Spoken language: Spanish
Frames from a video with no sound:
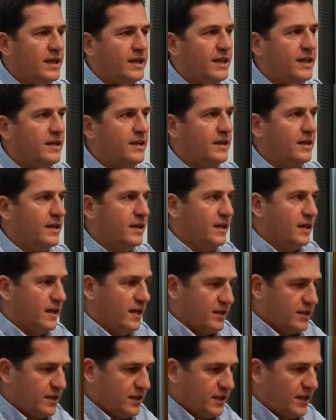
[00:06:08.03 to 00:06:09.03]
intendente
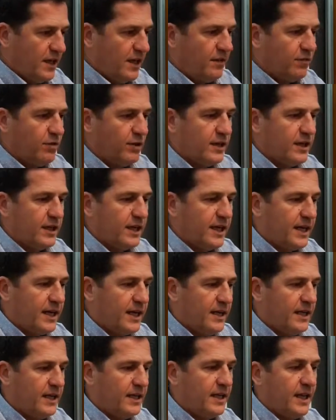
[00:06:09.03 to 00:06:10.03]
si tenés la suerte que la
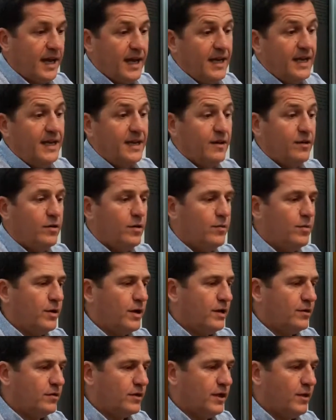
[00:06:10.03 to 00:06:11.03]
gente te elige, ¿no?
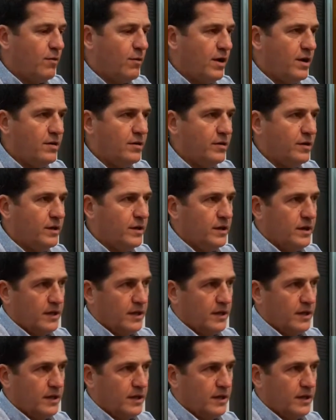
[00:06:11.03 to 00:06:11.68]
Porque eso está bueno.